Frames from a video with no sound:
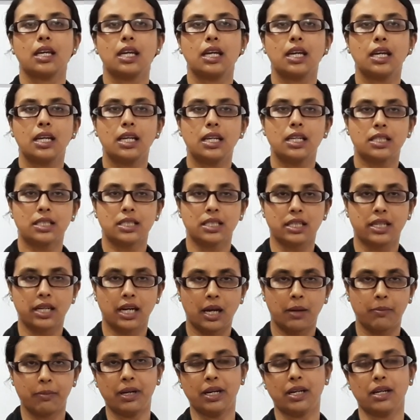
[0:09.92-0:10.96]
ইংলিশ
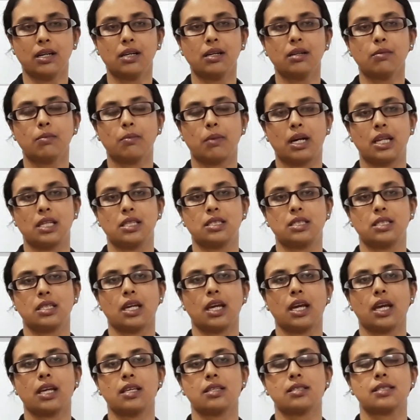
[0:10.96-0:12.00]
গ্রামার মানে
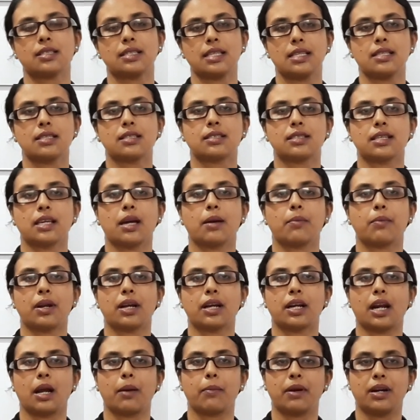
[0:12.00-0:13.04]
যে সেন্সে আমরা
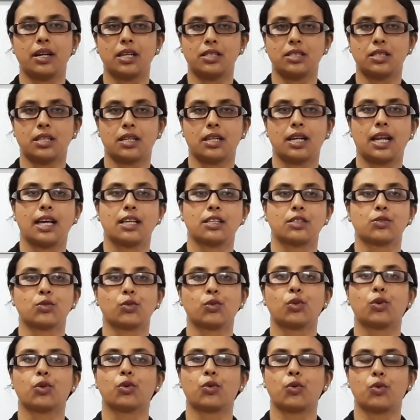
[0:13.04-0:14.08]
গ্রামারের যে
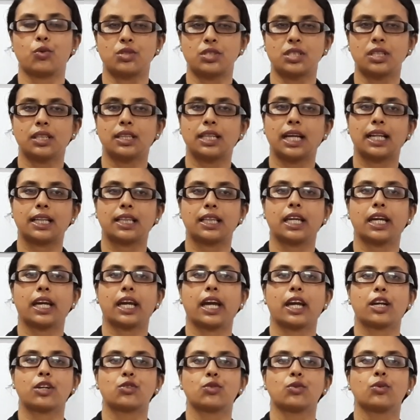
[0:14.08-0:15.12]
ক্লাসগুলো করছি তার
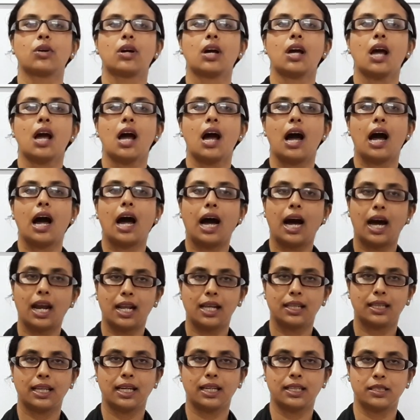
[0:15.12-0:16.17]
থেকে একটু
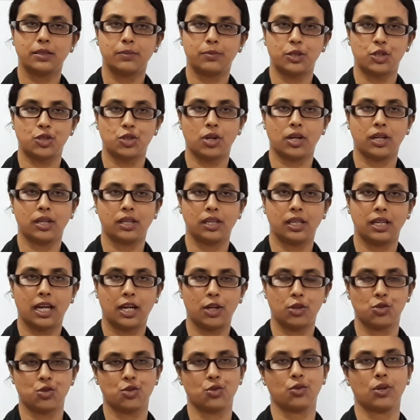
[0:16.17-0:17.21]
আলাদা একটি বিষয় নিয়ে
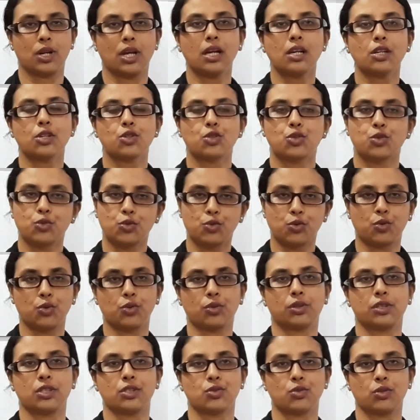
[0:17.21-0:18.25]
আলোচনা শুরু
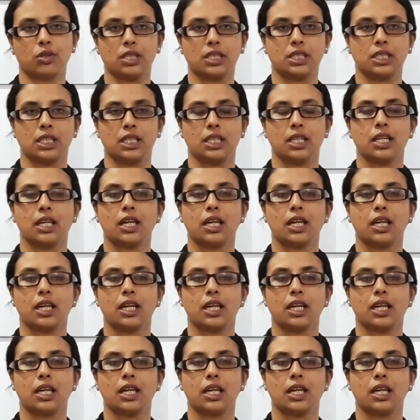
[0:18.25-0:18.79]
করতে চলেছি